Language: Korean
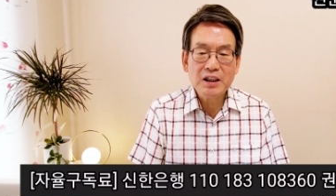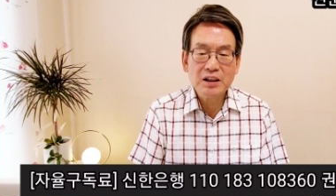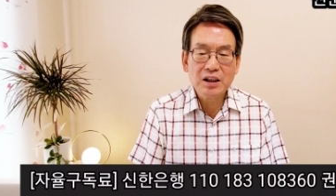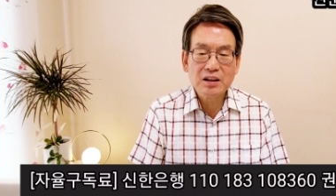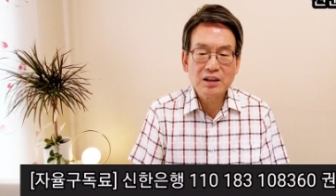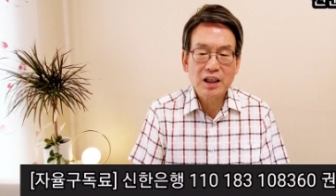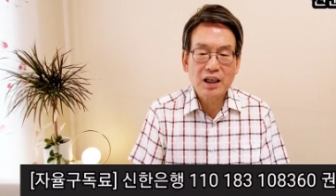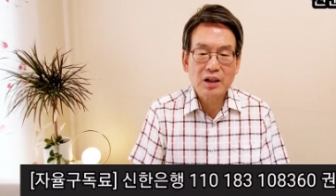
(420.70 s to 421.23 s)

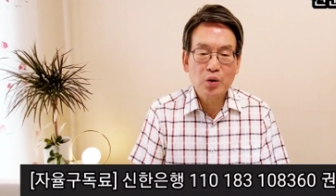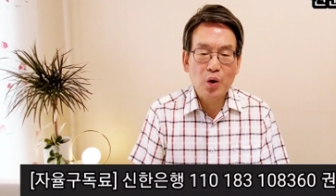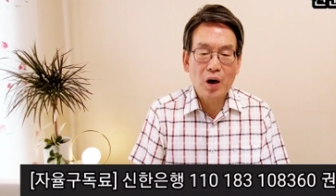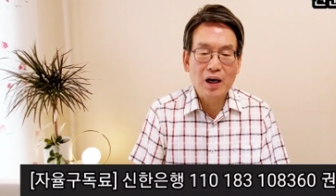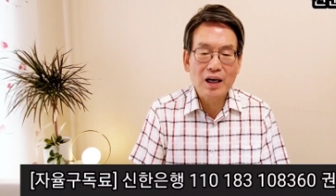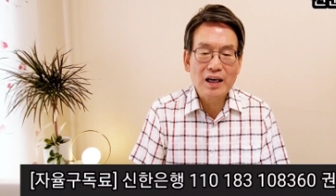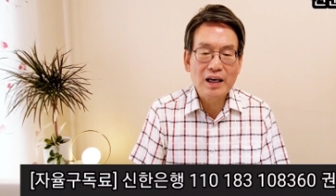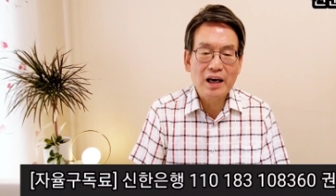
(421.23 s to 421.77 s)
흑역사에 또
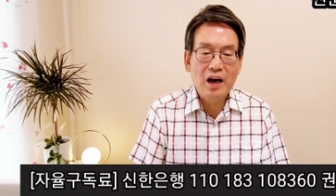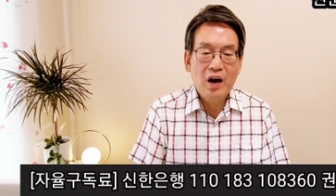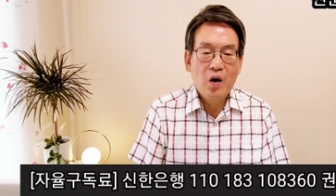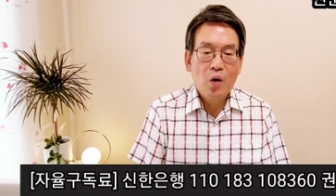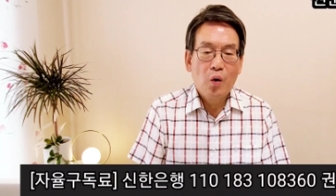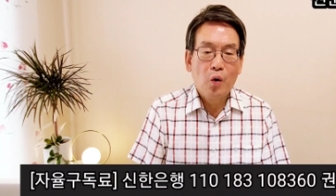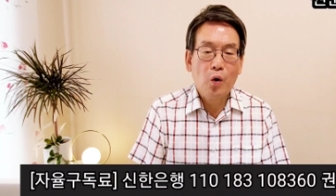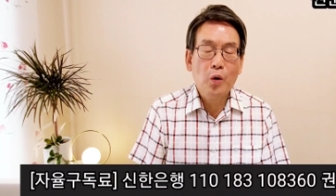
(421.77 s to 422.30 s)
하나의
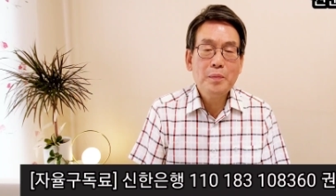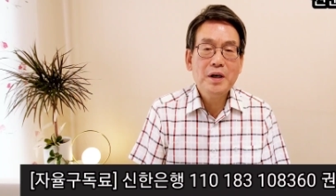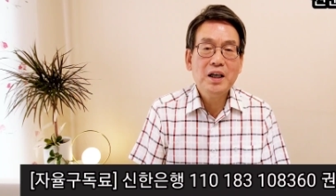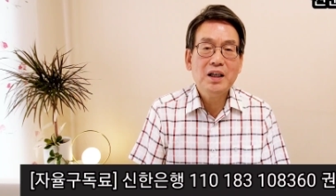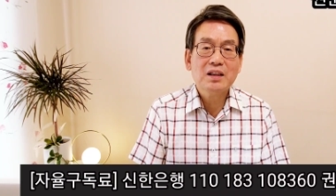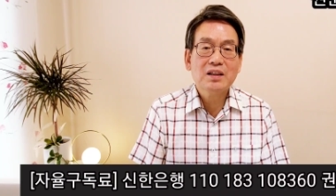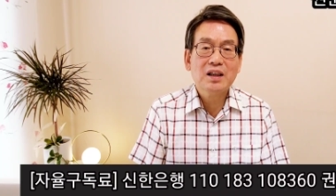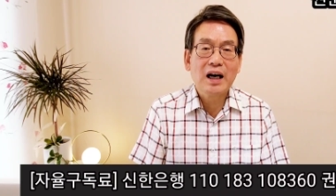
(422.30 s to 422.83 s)

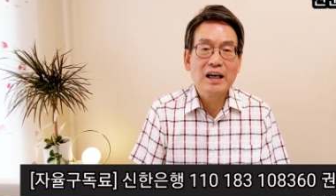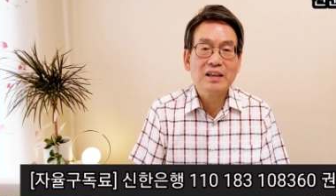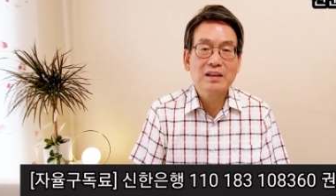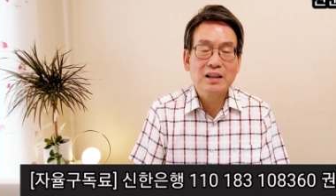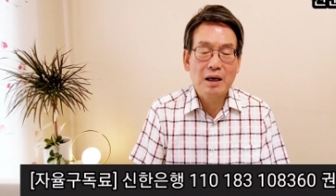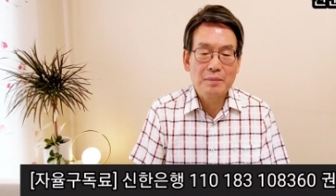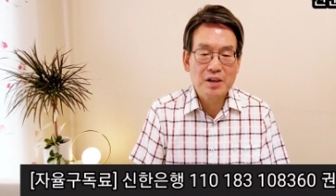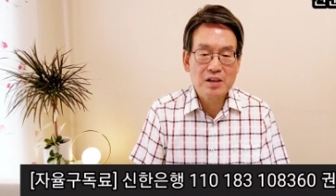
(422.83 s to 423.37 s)
오명을
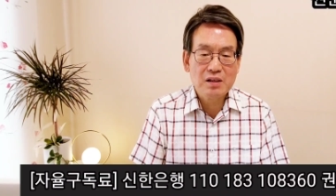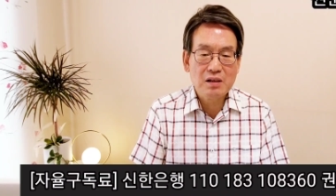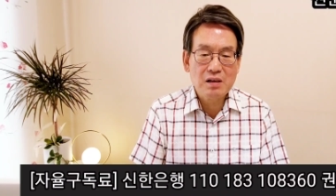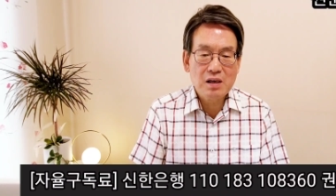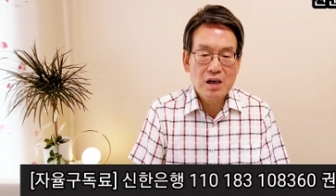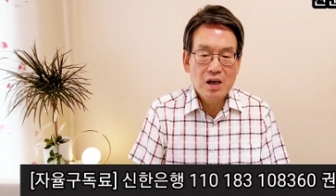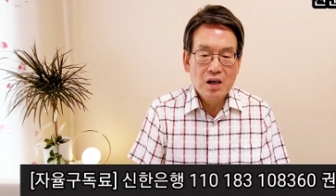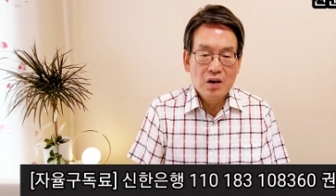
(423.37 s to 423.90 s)

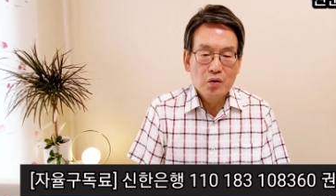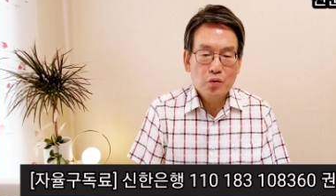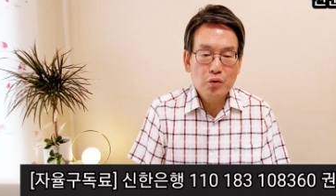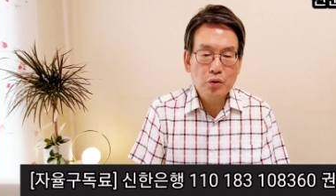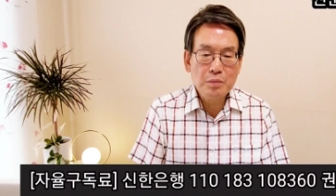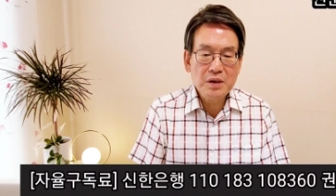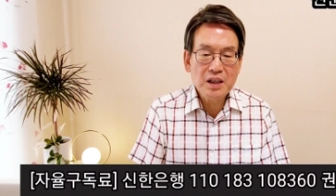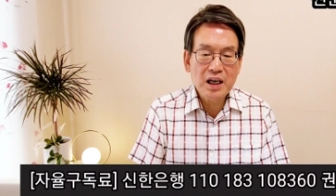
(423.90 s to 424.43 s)
더하였다면서
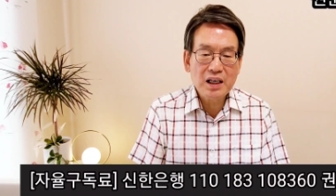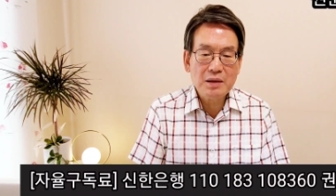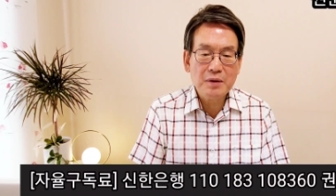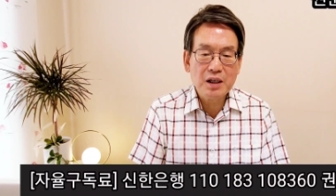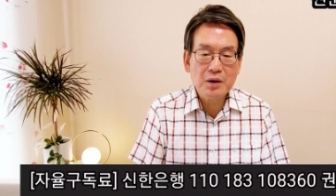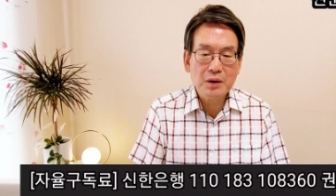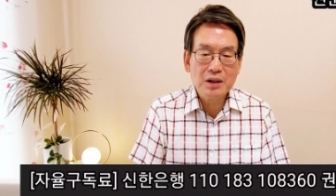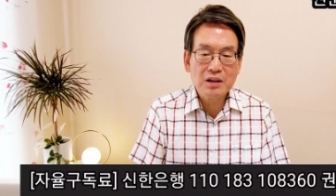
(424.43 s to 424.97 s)
국민의힘
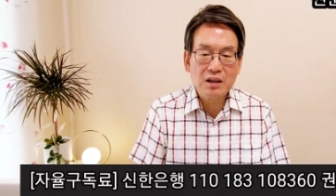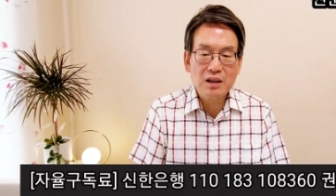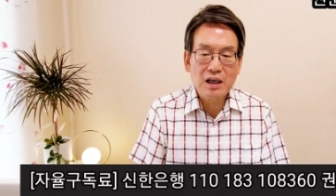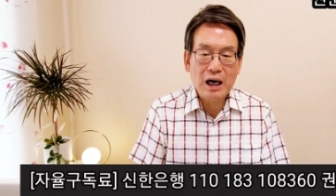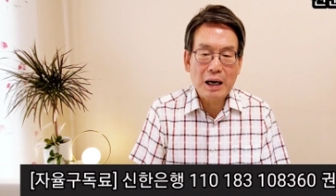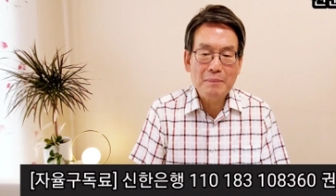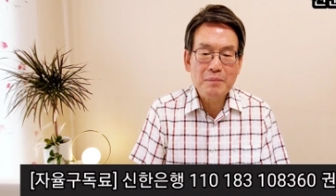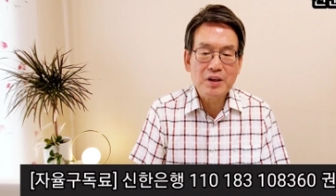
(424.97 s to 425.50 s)

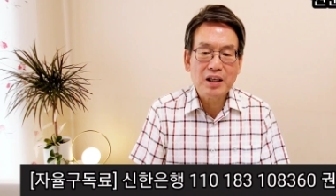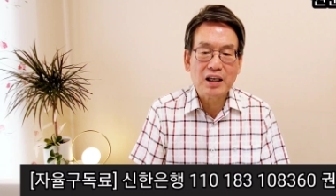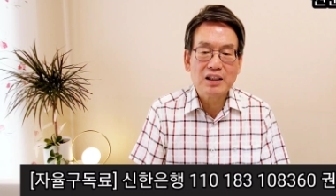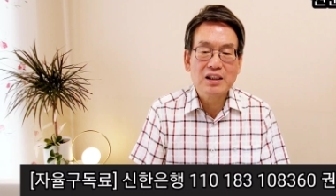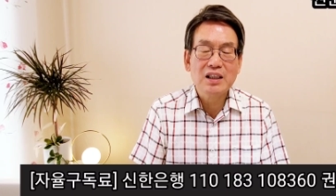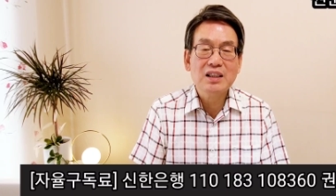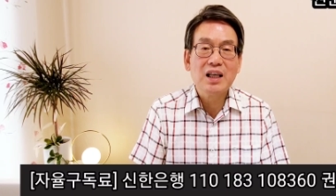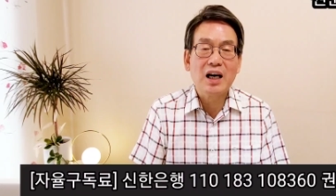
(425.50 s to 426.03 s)
의원들을
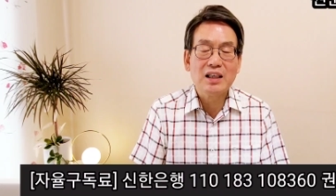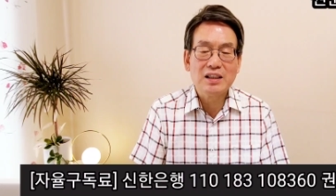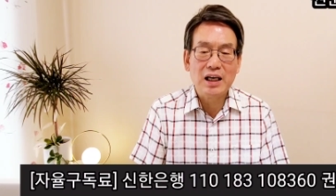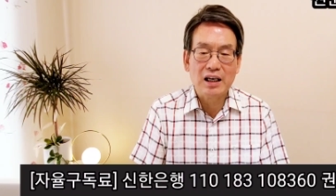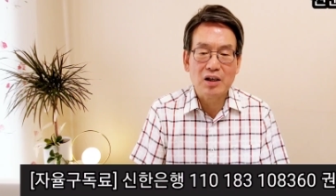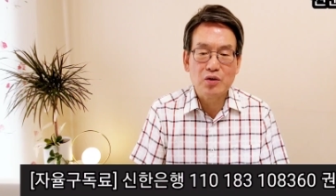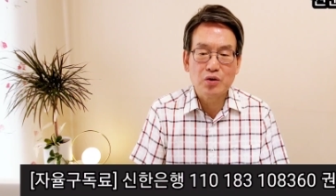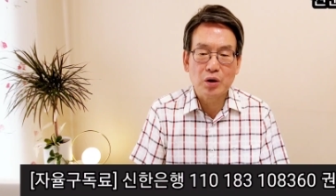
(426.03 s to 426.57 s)
함께 질타하지
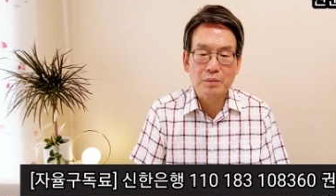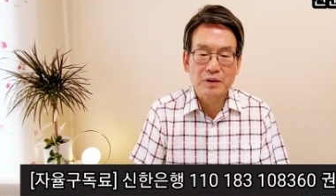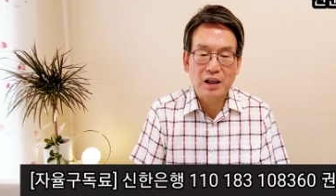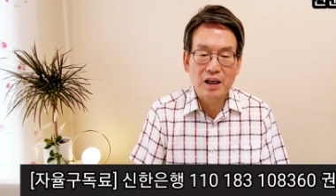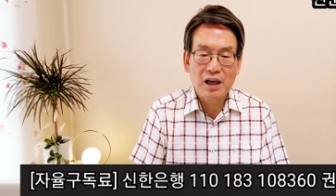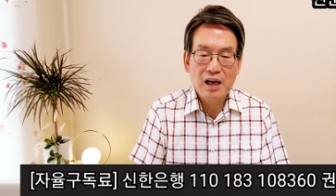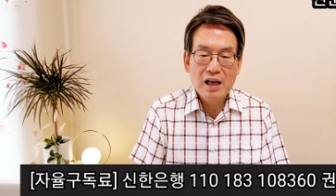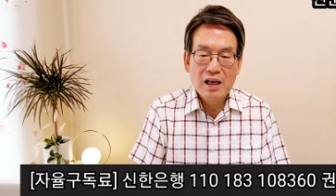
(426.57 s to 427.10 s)
않을 수
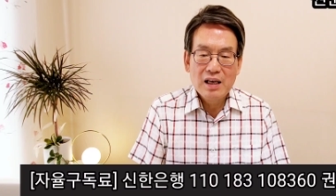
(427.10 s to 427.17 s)
없다.